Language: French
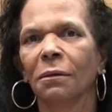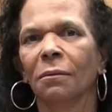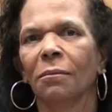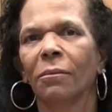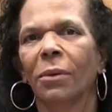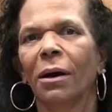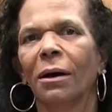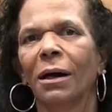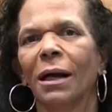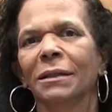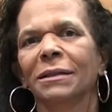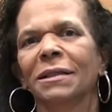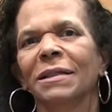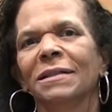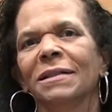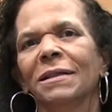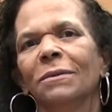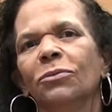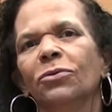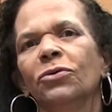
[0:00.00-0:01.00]
par la
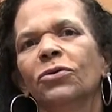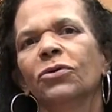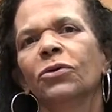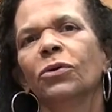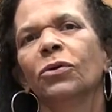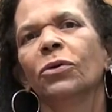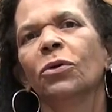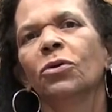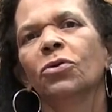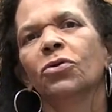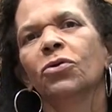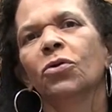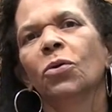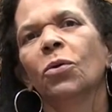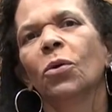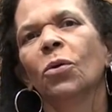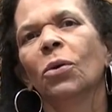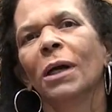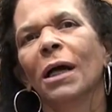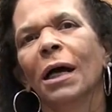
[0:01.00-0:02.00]
distribution de
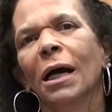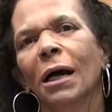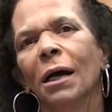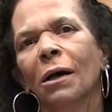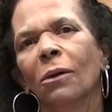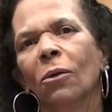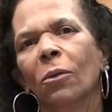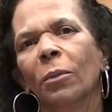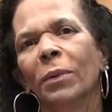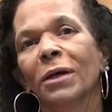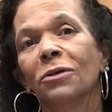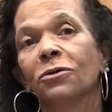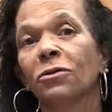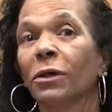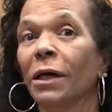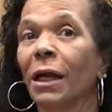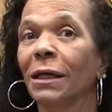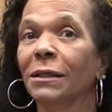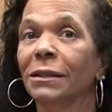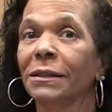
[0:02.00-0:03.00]
chocolat aux
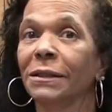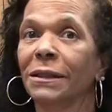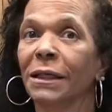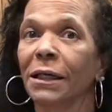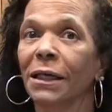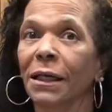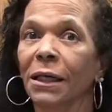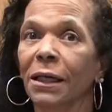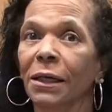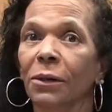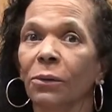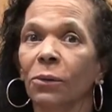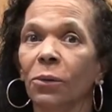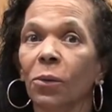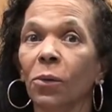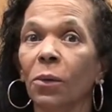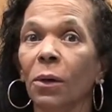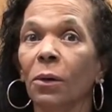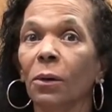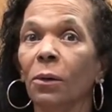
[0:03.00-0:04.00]
personnalités
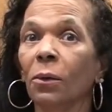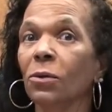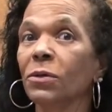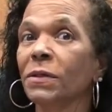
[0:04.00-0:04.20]
aux,